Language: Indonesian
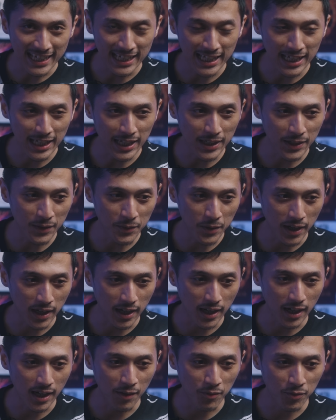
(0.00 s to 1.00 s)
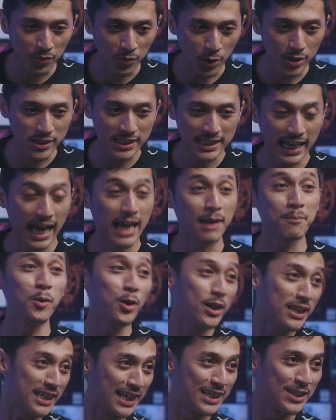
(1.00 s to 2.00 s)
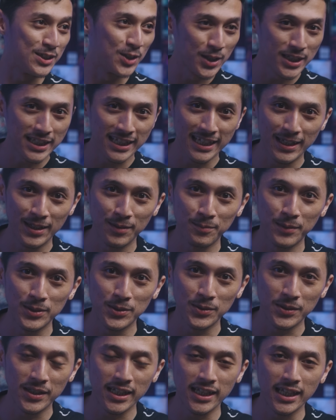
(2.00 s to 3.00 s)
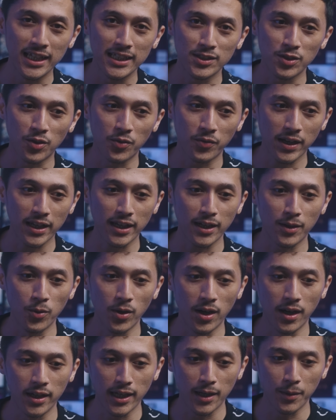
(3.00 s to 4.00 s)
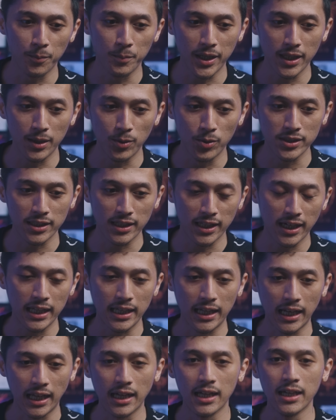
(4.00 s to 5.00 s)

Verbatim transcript: ini uh, eh, Ford Carbon ya John gitu maksudnya dan so far yang gua yang bikin gue seneng adalah